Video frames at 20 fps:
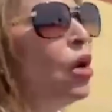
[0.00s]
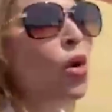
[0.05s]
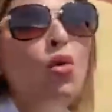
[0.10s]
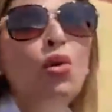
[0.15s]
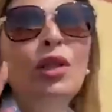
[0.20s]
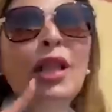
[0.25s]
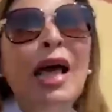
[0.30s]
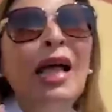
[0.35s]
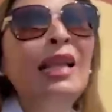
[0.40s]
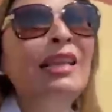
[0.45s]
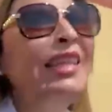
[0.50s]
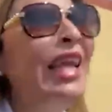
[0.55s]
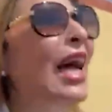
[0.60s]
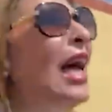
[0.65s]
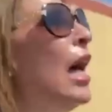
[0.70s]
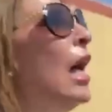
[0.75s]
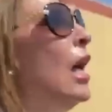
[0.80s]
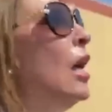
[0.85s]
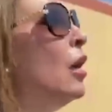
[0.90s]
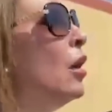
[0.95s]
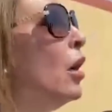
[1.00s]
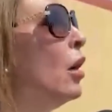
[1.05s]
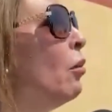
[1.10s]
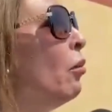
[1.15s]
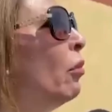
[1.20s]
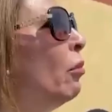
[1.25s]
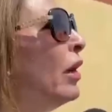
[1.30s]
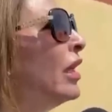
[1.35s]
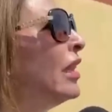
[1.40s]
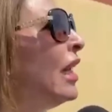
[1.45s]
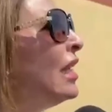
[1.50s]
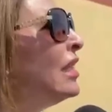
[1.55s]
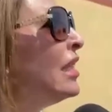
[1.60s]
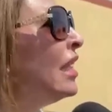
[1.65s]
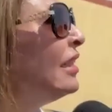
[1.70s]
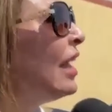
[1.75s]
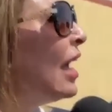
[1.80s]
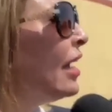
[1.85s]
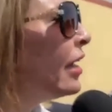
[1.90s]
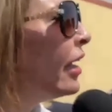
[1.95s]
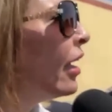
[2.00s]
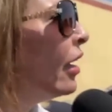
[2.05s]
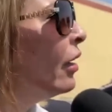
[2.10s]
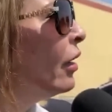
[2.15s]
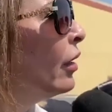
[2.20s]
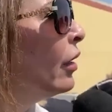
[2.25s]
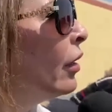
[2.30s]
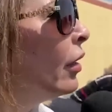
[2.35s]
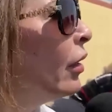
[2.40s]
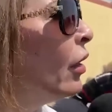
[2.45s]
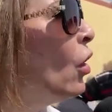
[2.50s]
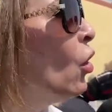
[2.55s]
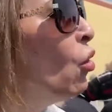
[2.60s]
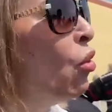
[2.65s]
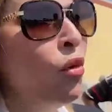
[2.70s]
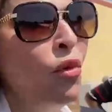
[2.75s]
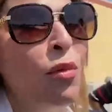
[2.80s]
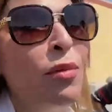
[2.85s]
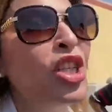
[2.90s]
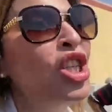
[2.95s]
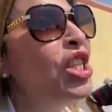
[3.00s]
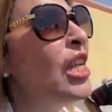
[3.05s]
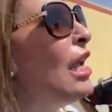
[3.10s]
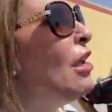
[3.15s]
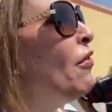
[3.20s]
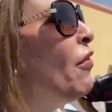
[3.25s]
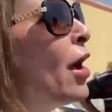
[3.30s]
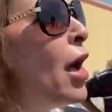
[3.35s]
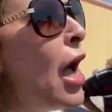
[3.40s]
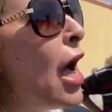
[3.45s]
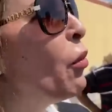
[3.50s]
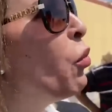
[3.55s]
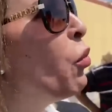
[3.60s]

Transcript: ونقلتها مدرسه ثانيه ومش شايفه